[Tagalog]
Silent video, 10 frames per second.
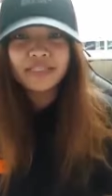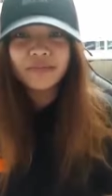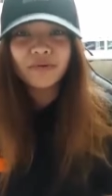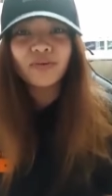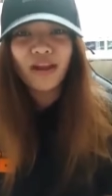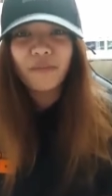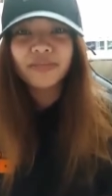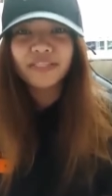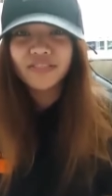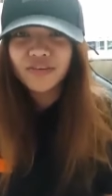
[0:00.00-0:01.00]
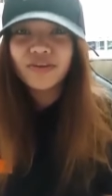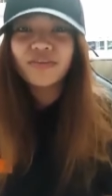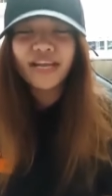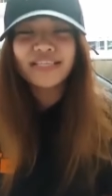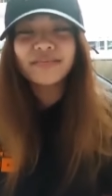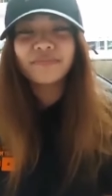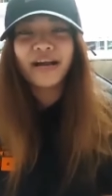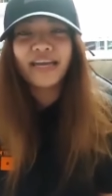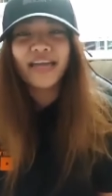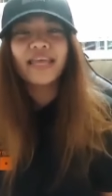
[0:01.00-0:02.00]
sa programa ni Sir Ray
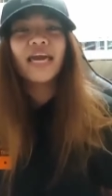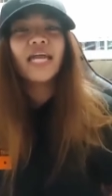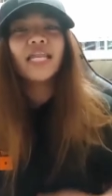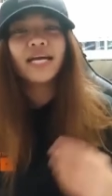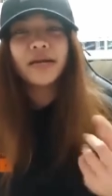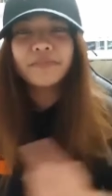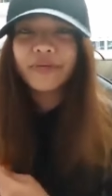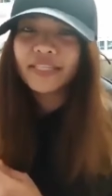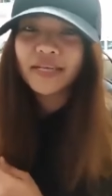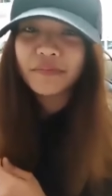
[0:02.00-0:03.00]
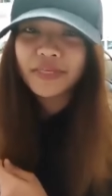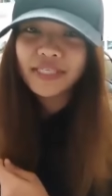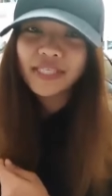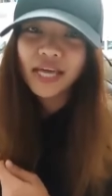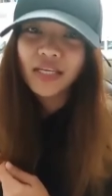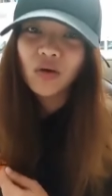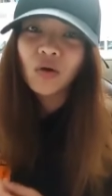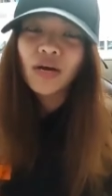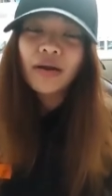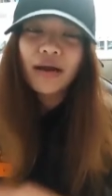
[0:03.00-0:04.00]
Sibayan na Gabi ng Misteryo.
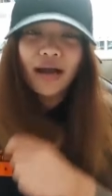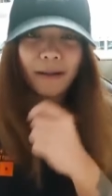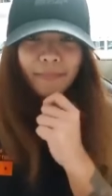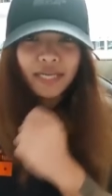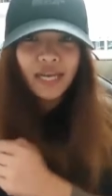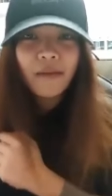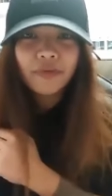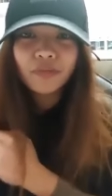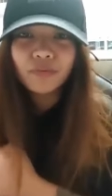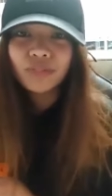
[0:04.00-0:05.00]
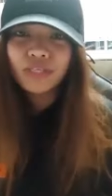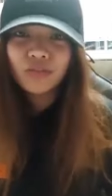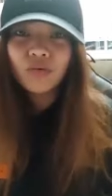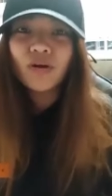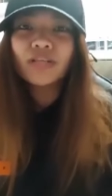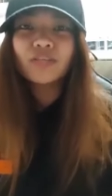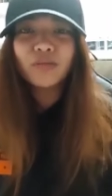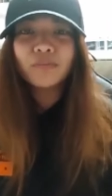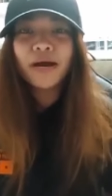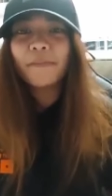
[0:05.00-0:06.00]
Uh, malalaman niyo po dito kung ano
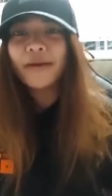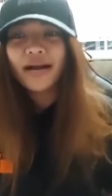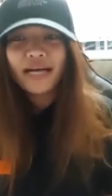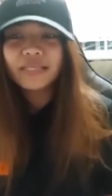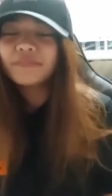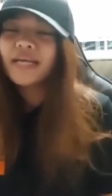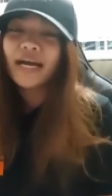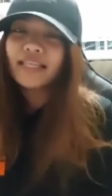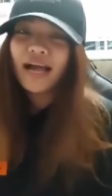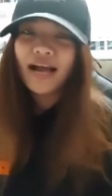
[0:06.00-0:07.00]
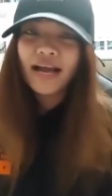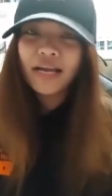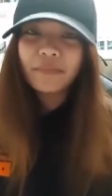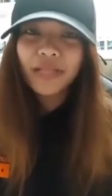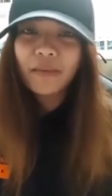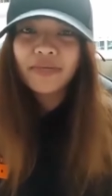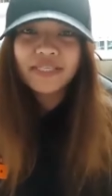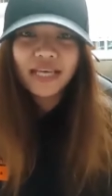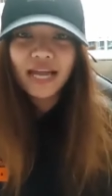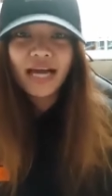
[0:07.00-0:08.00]
yung mga panganib na kinakaharap namin
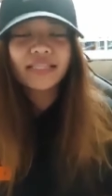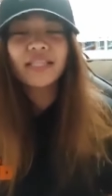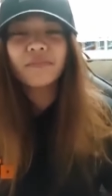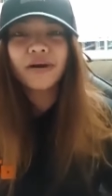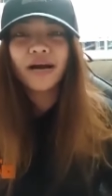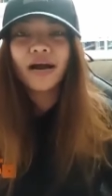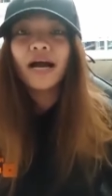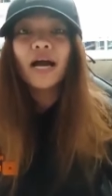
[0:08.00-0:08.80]
sa lahat ng mga